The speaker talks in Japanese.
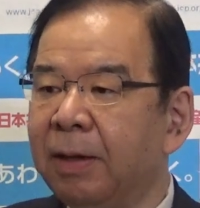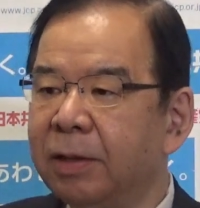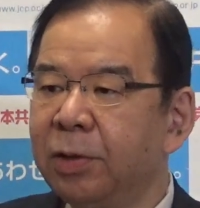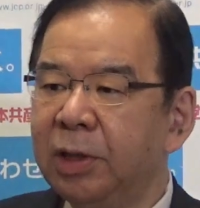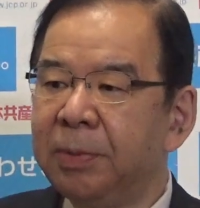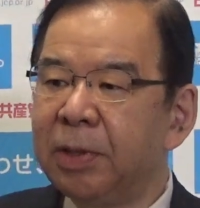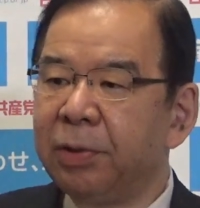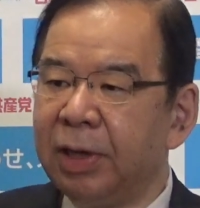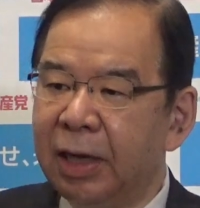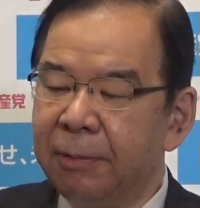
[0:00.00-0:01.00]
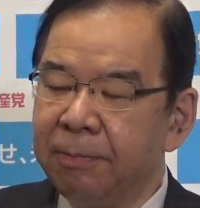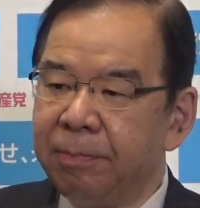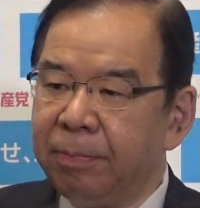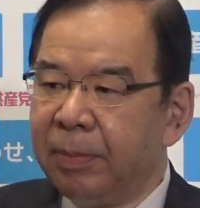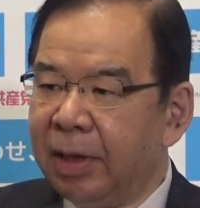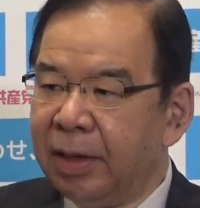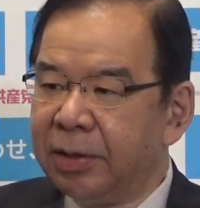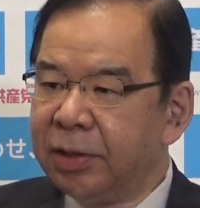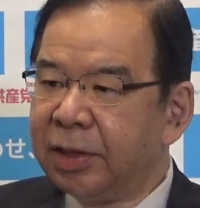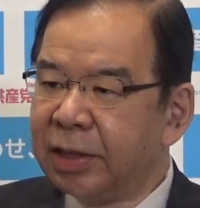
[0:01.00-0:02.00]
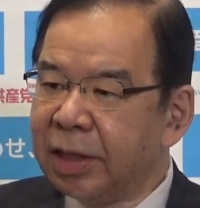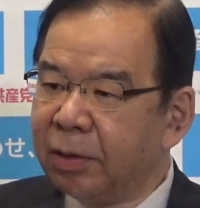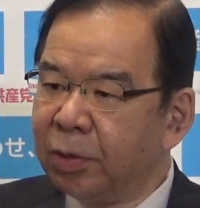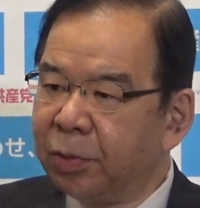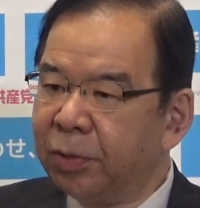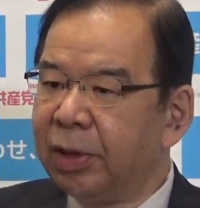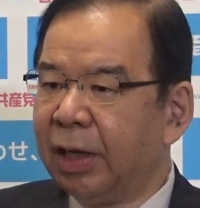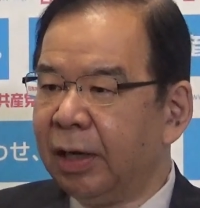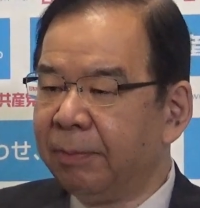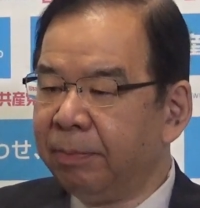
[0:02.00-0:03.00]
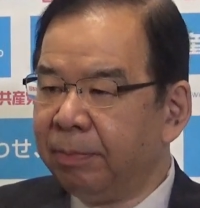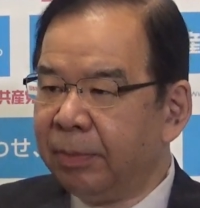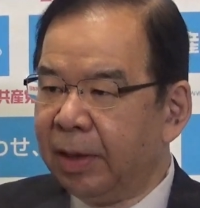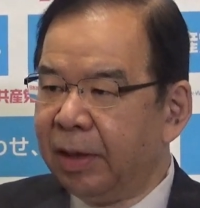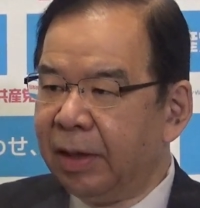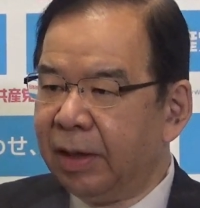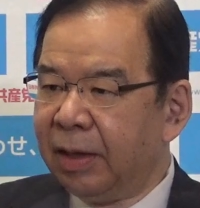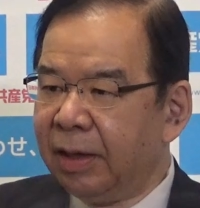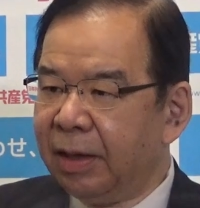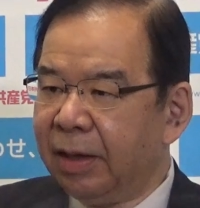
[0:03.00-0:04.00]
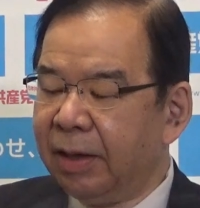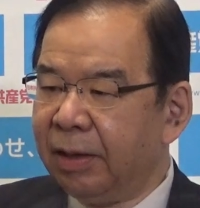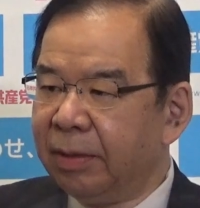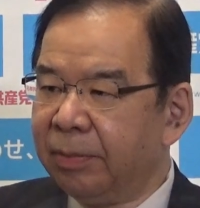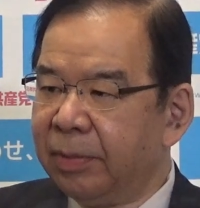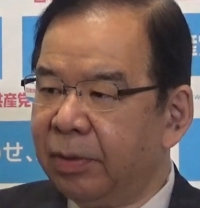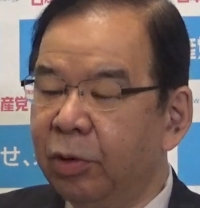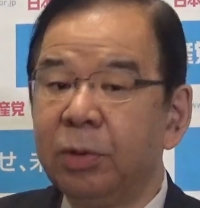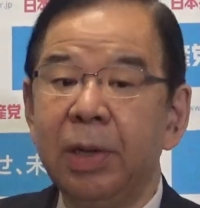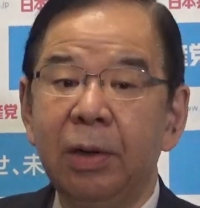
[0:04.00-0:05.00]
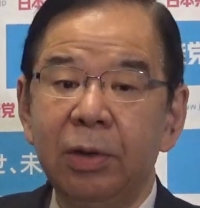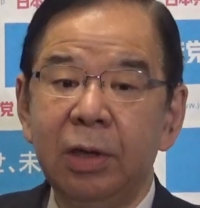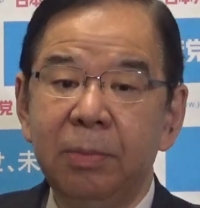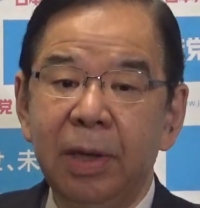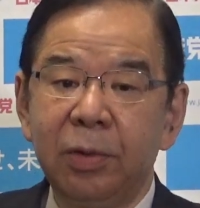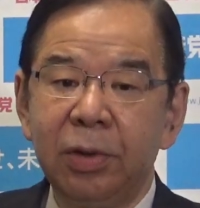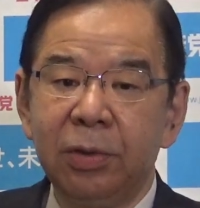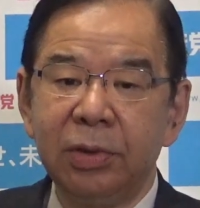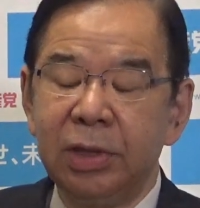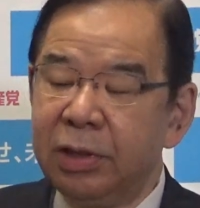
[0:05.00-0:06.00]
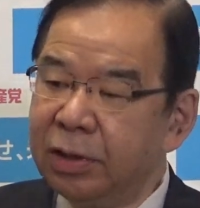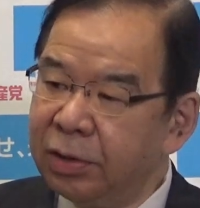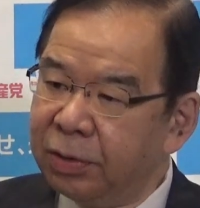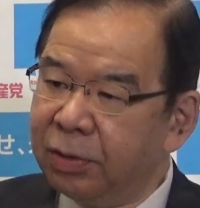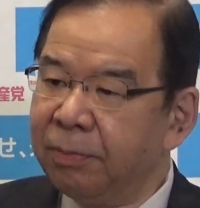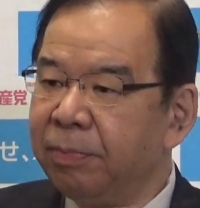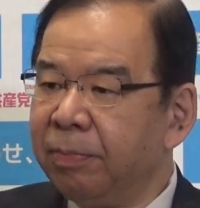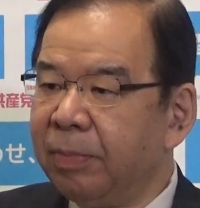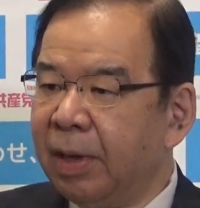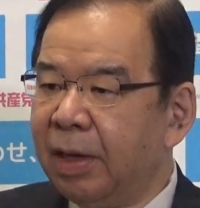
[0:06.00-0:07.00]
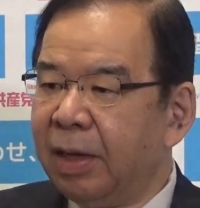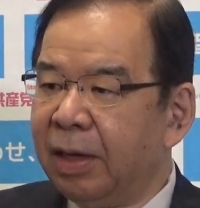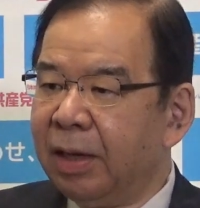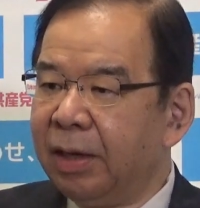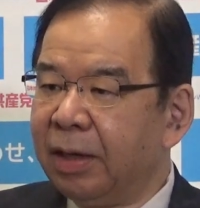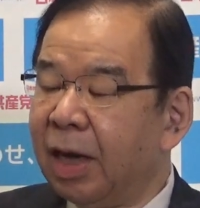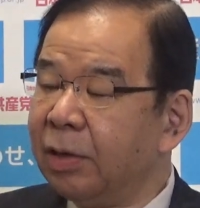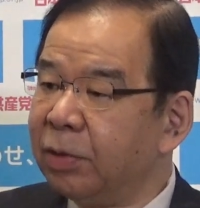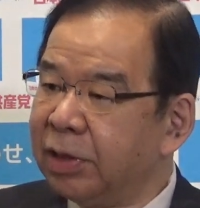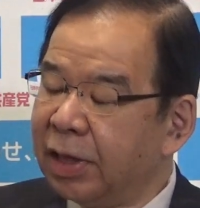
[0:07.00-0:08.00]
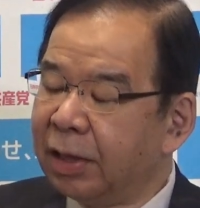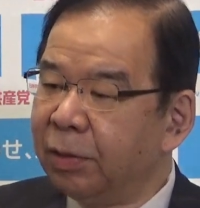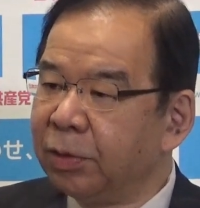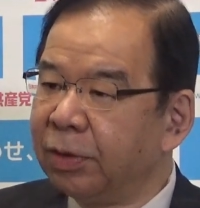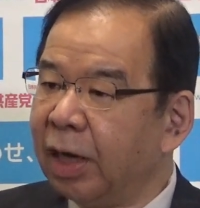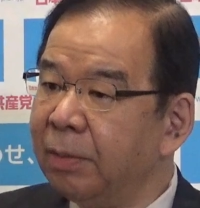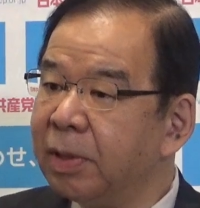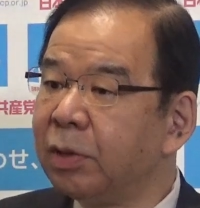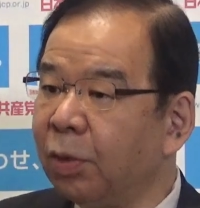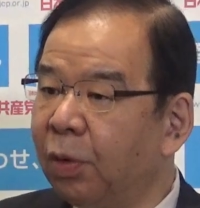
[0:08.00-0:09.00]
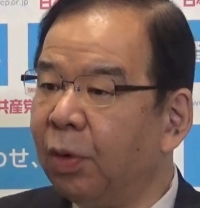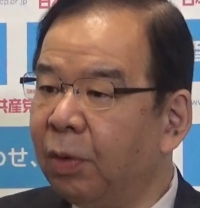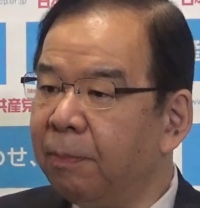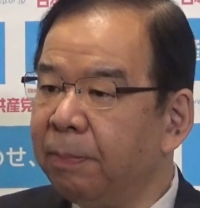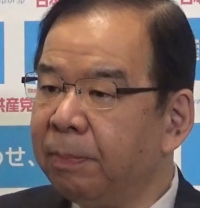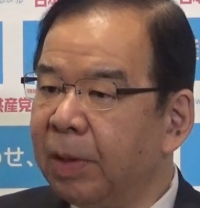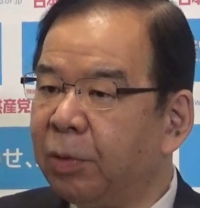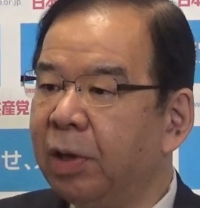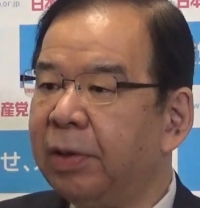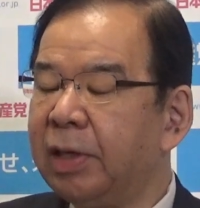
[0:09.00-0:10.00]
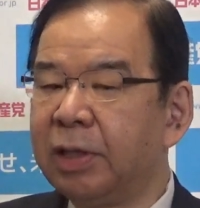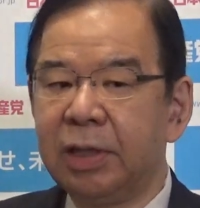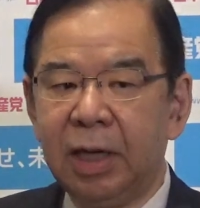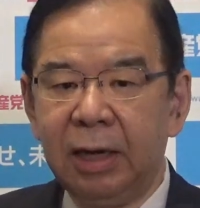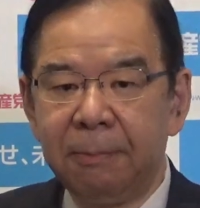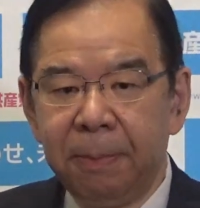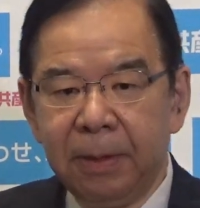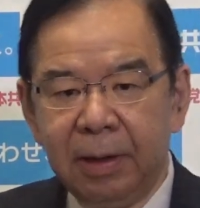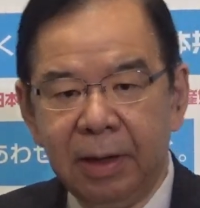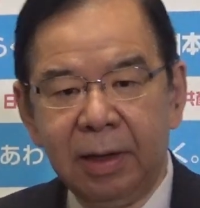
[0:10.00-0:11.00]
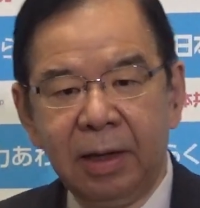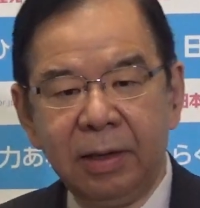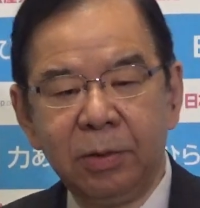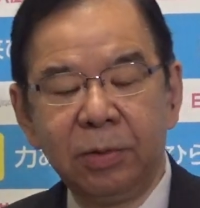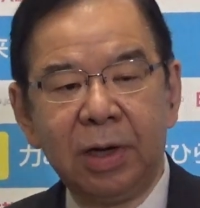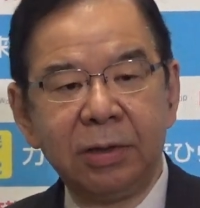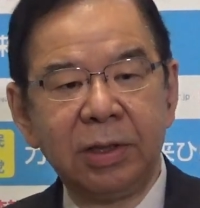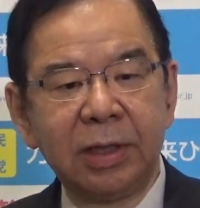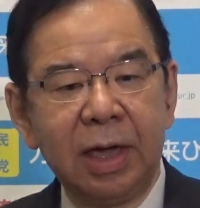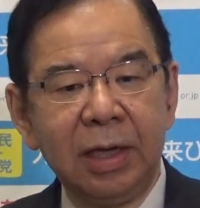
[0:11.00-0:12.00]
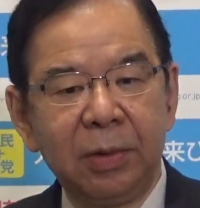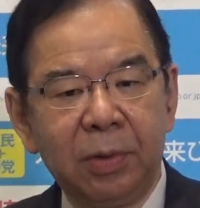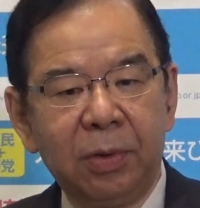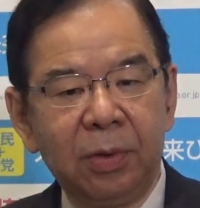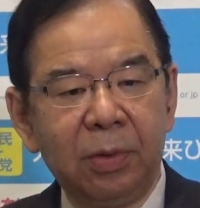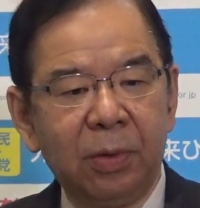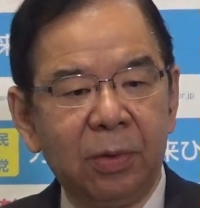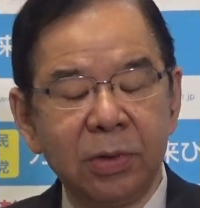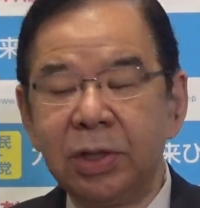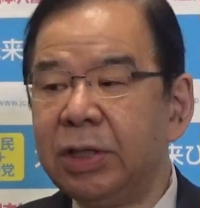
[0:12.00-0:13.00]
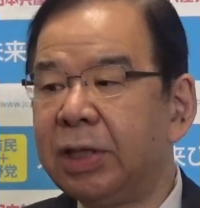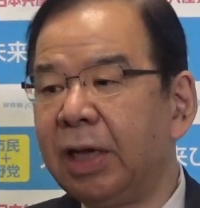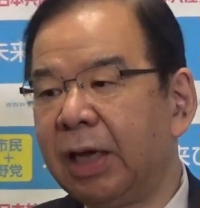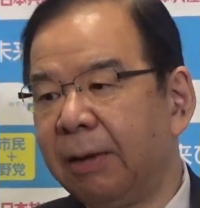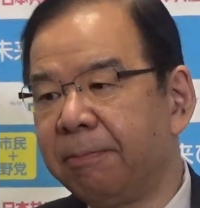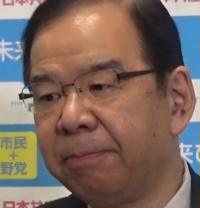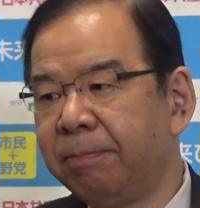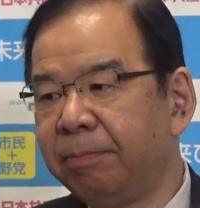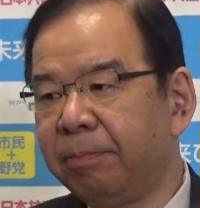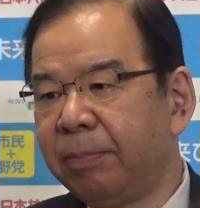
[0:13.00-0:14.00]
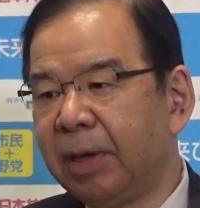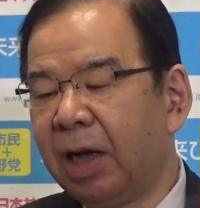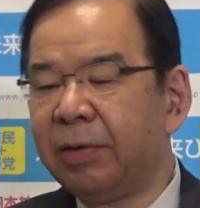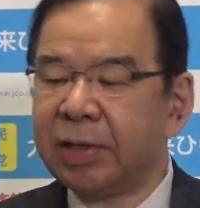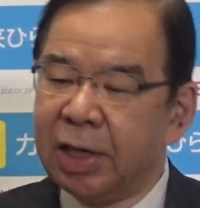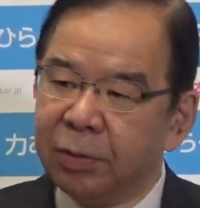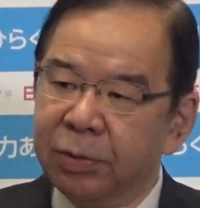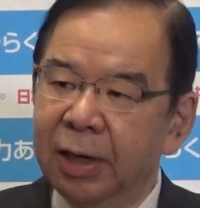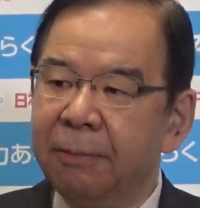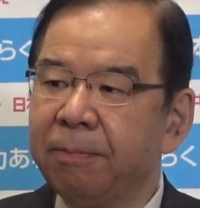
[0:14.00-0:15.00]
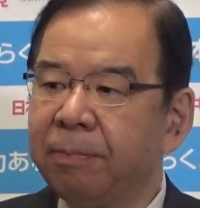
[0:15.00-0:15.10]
そうしますとね、え杉田さんのところで、えー、6名の任命拒否を事実上、えー、関与してたということになりますとでこれはですね、えー、日本学術会議の推薦権あるいは選考権